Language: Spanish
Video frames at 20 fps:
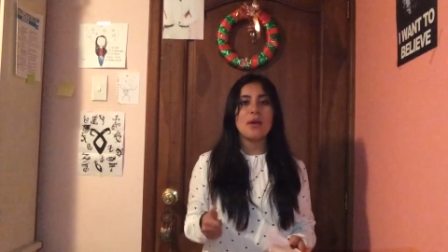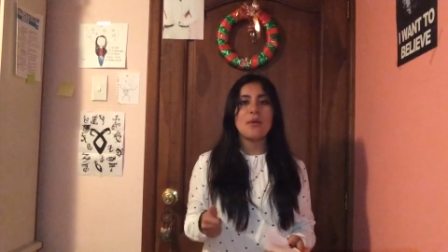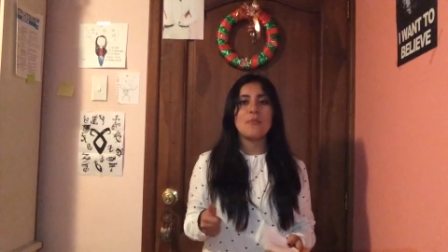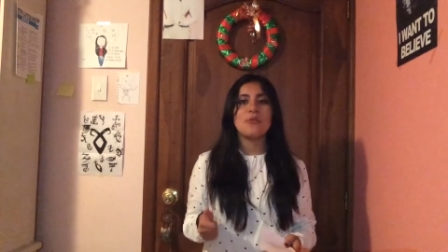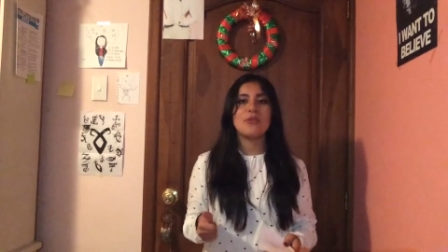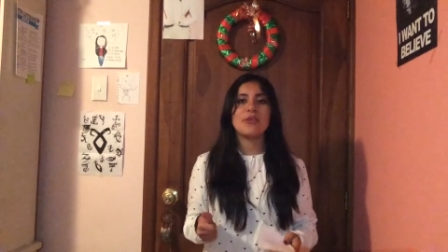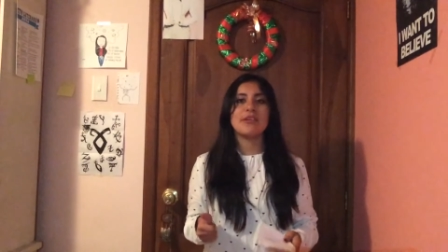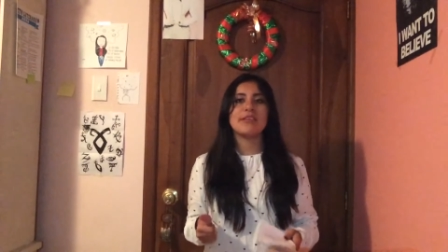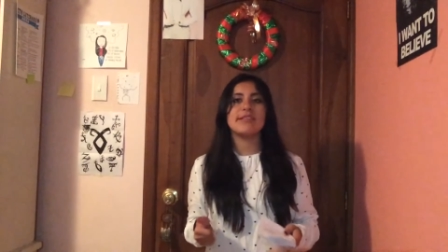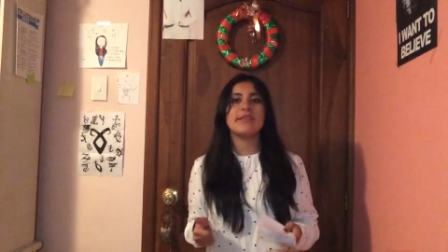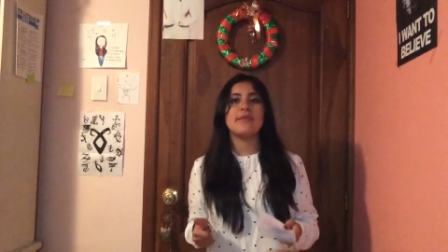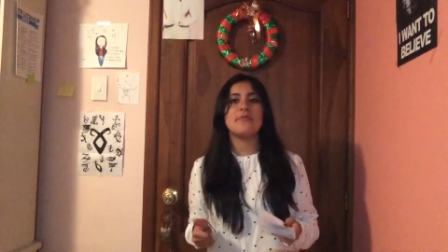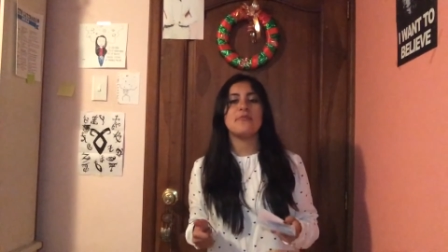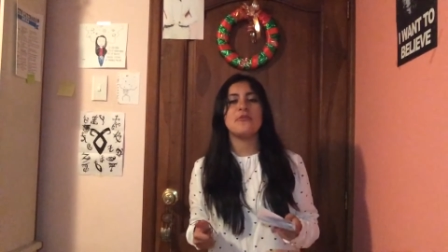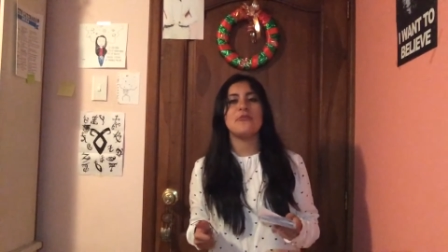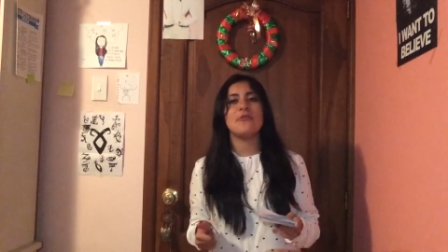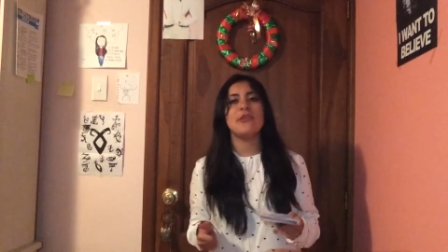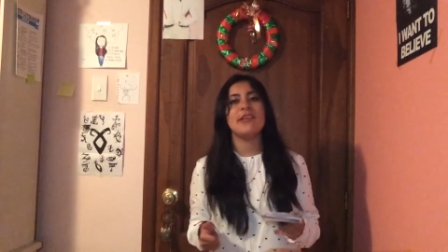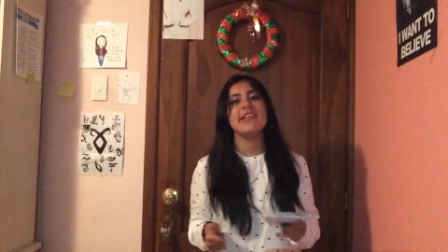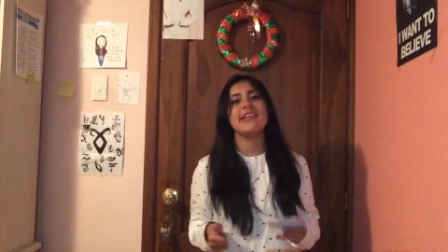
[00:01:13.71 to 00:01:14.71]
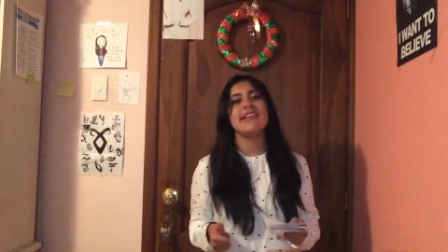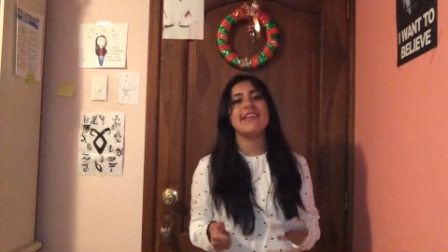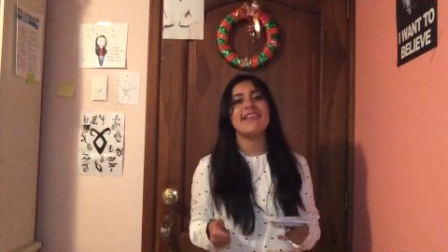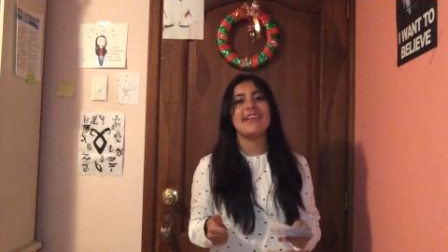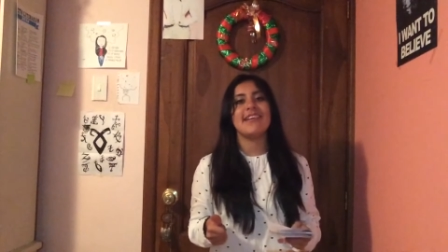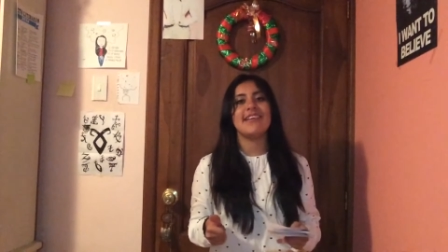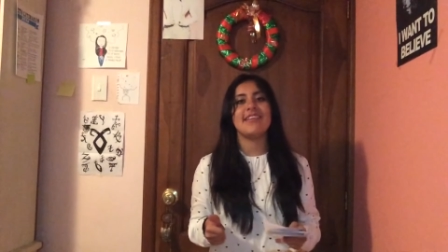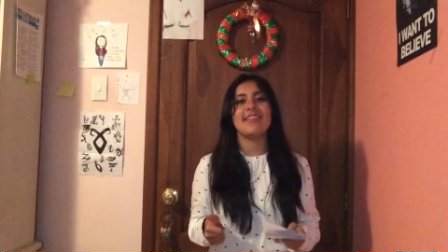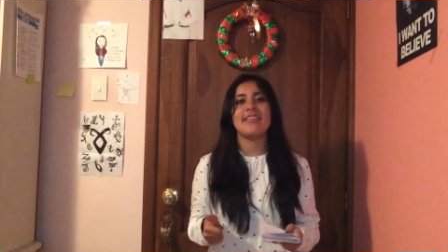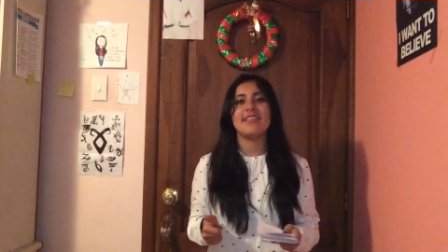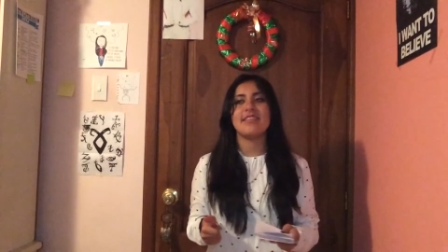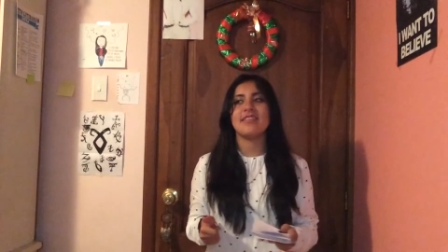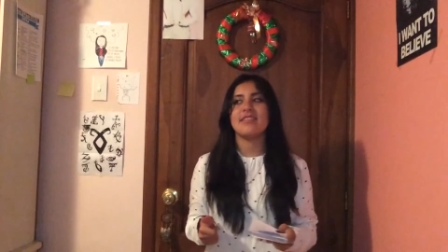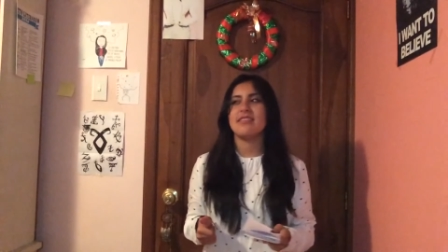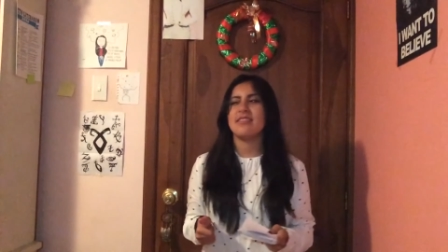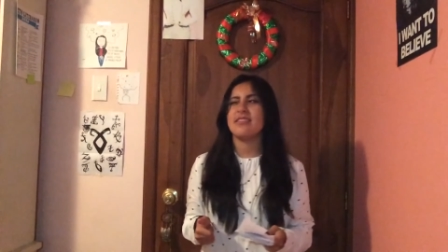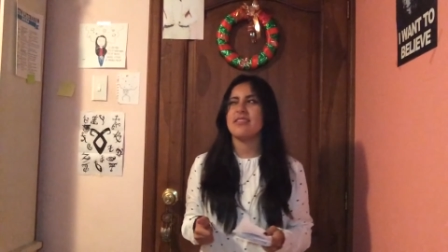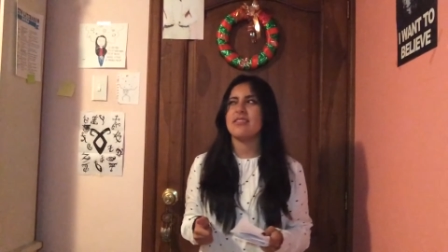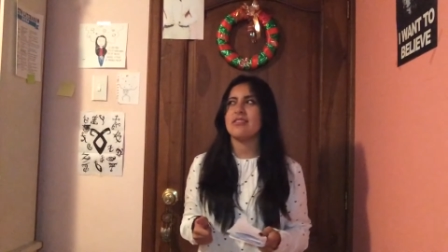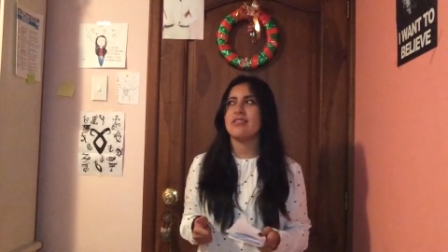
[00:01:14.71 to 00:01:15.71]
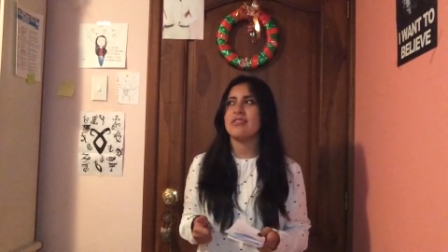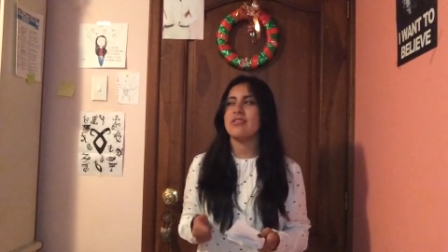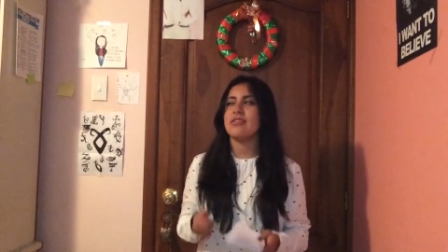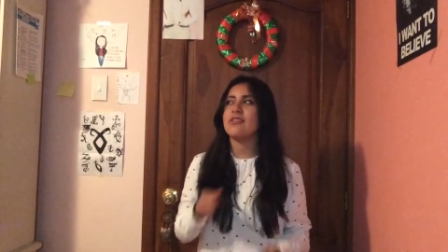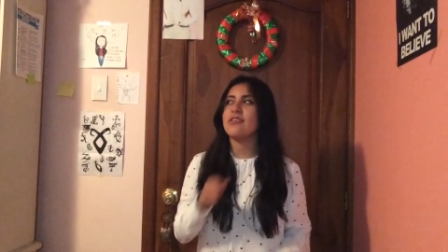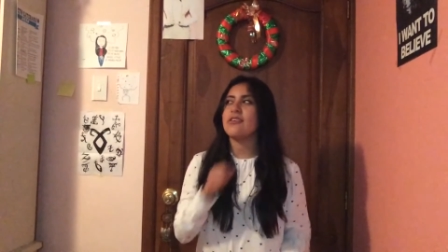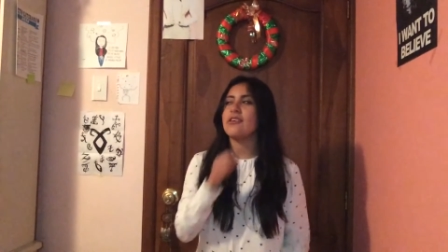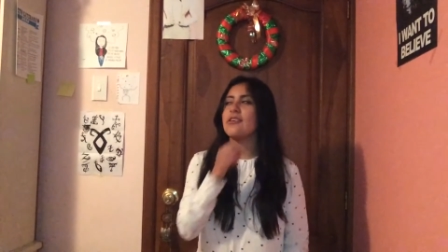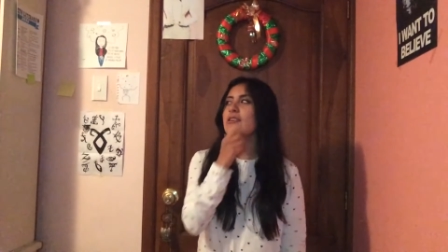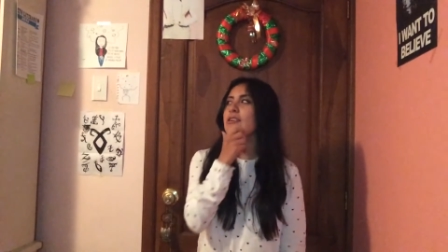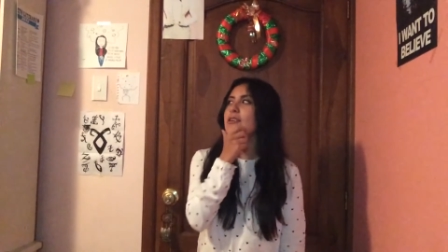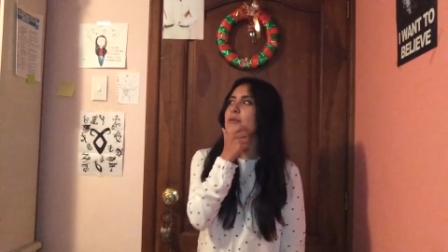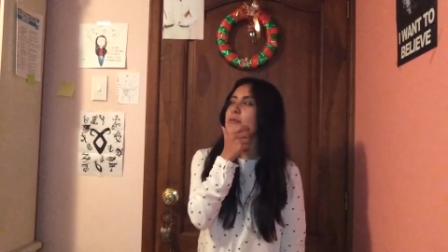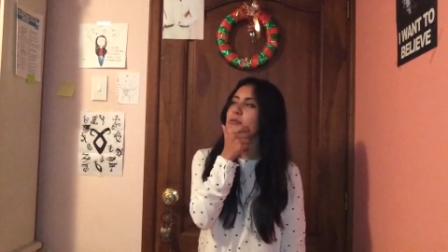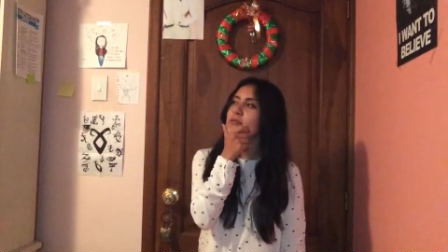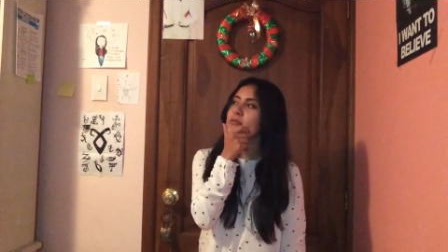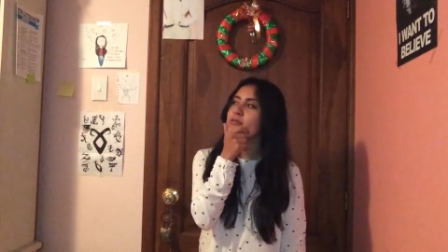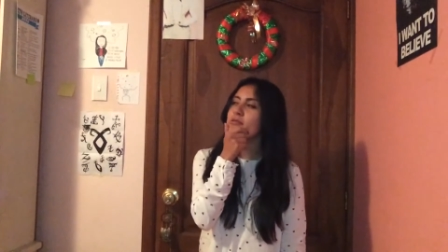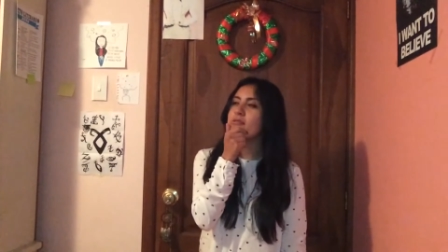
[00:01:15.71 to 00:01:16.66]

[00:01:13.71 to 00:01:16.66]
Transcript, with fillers: porque está muy buena en realidad. Yo quiero libros.